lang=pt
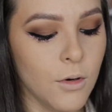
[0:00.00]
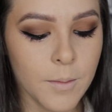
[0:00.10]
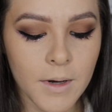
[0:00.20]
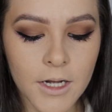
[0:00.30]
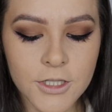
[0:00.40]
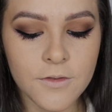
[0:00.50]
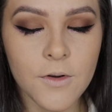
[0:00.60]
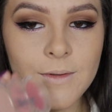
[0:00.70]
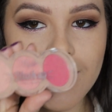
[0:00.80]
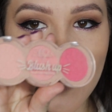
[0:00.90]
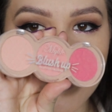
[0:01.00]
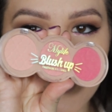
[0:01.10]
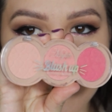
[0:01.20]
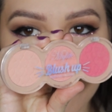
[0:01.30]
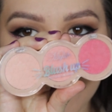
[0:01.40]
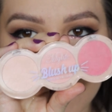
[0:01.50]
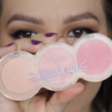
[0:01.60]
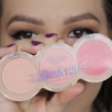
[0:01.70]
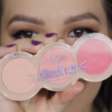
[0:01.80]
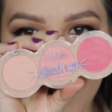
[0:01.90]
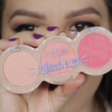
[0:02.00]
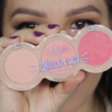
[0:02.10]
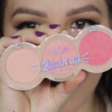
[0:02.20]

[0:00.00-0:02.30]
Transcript: O blush eu vou usar esse triozinho da My